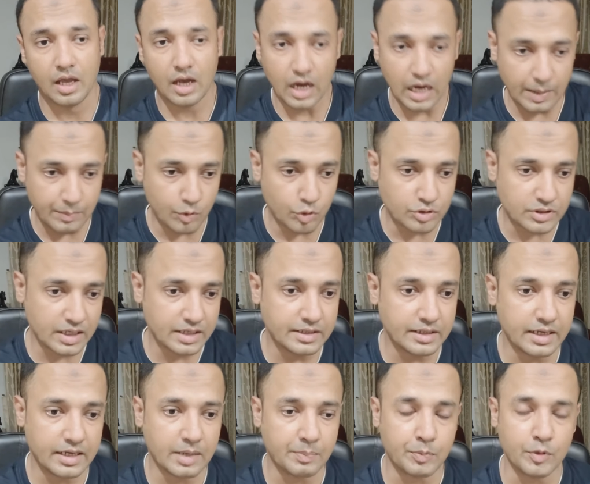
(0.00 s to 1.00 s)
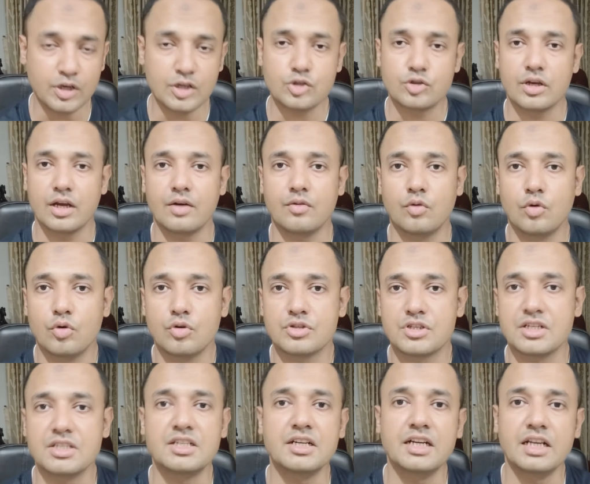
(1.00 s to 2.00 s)
अब होता ही है कि पुलिस जो है वो
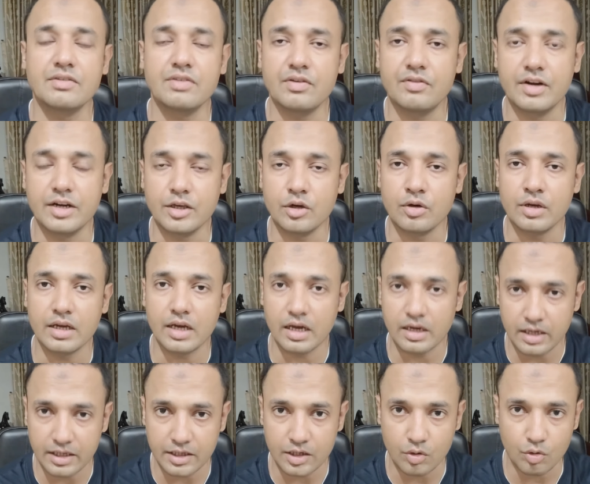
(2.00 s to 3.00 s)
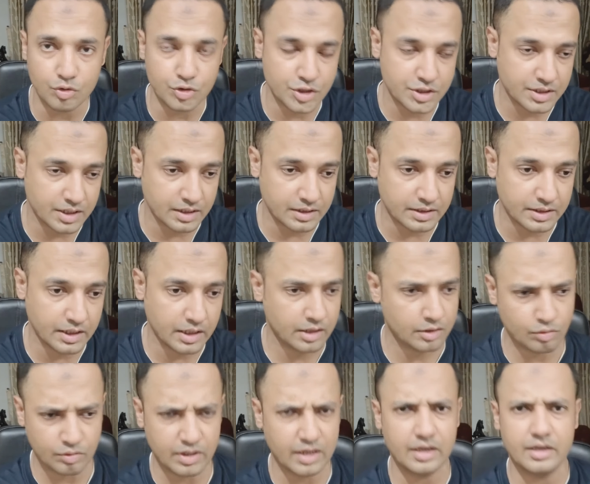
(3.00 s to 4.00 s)
सीसीटीवी वीडियो निकालने की कोशिश करती है
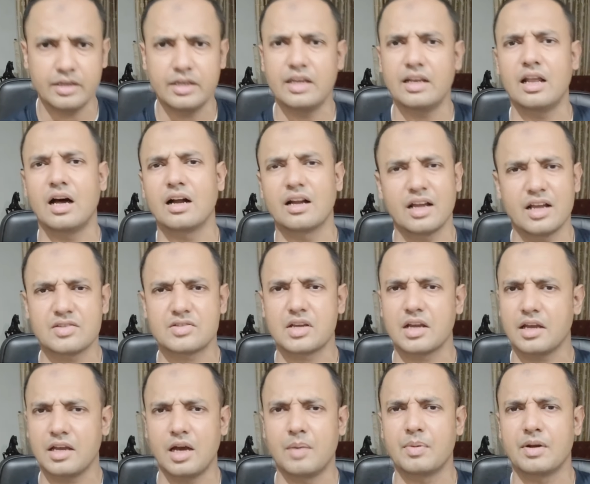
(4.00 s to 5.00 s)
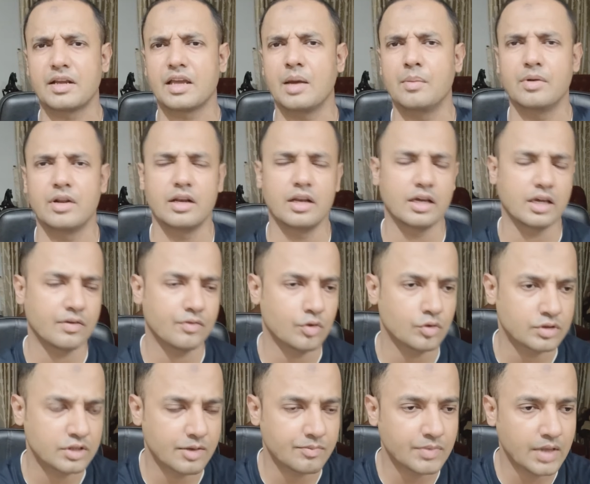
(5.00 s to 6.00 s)
क्योंकि ये इलाका ऐसा कि यहाँ पर कैमरे लगे हुए
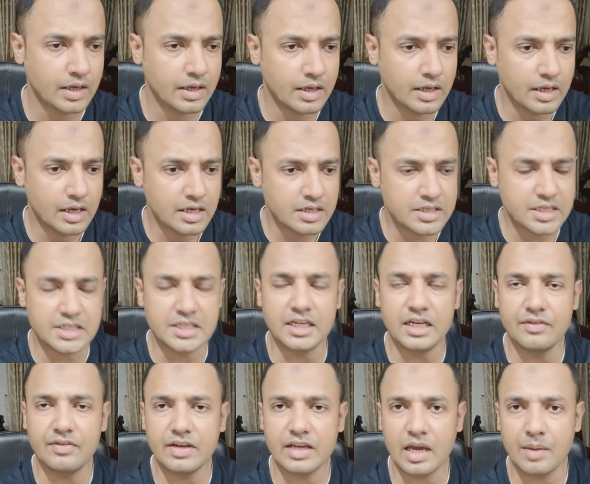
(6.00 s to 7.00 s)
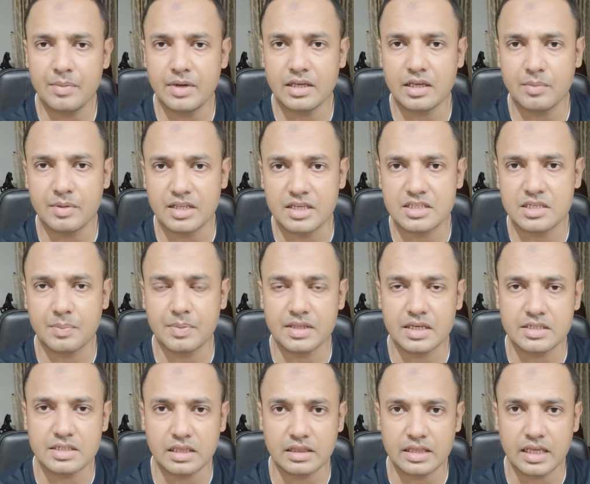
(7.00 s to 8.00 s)
होते हैं सीसीटीवी कैमरे की मदद से
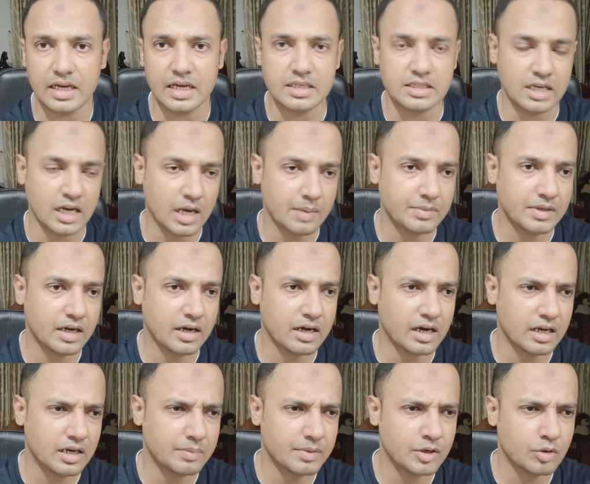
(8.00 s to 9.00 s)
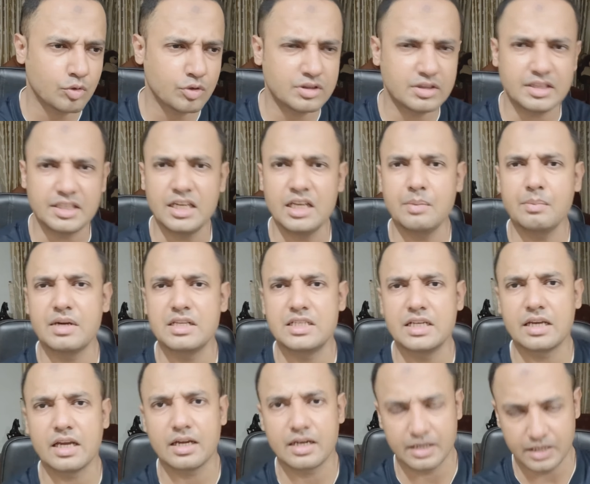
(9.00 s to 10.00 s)
पता चलता है कि जनाब ये गालिबा कोई तीन
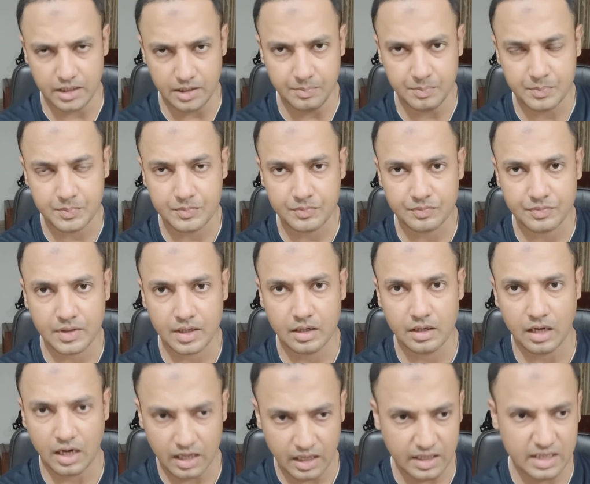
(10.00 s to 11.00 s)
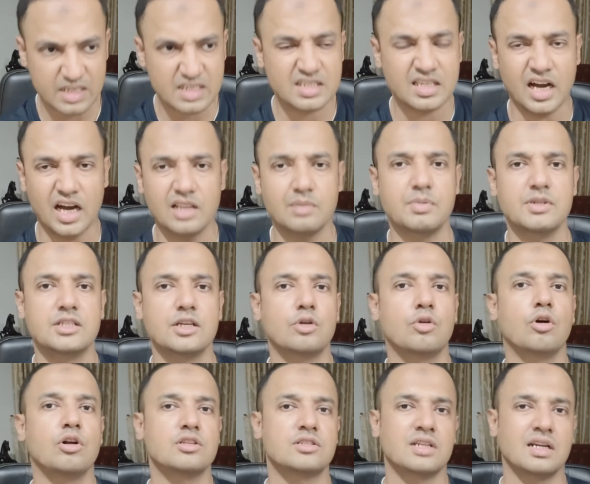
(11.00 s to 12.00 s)
बजे के करीब हालांकि सात बजे
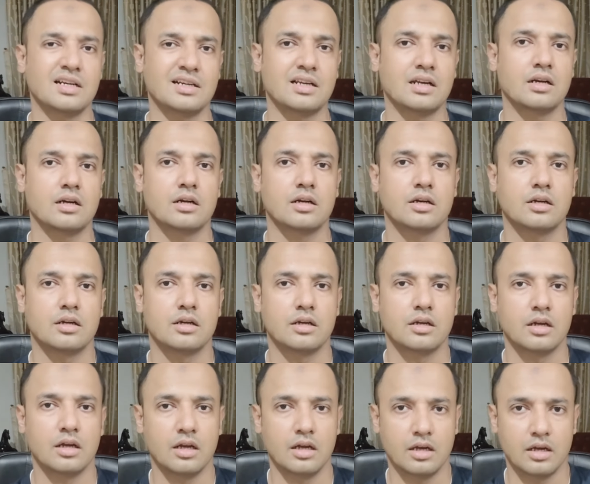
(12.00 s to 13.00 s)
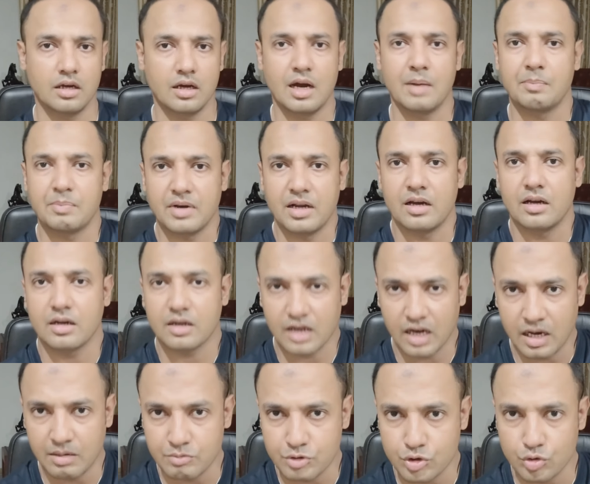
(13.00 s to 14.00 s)
कॉल सेंटर अपना
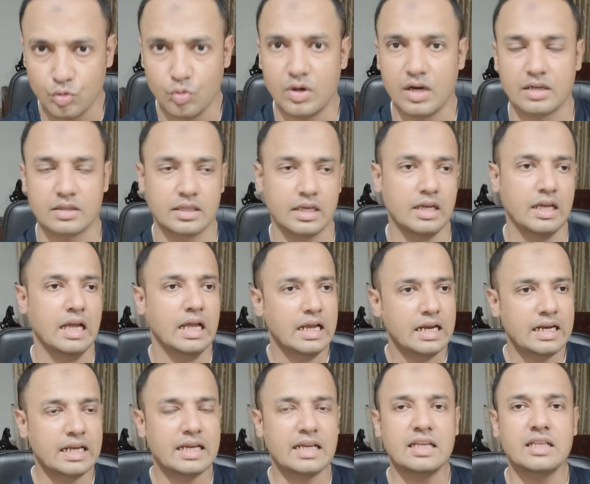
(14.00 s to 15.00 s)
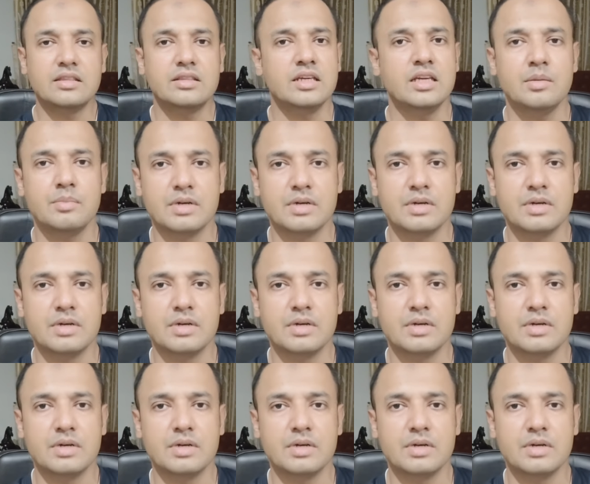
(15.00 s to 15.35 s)
काम शुरू करता है लेकिन ये तीन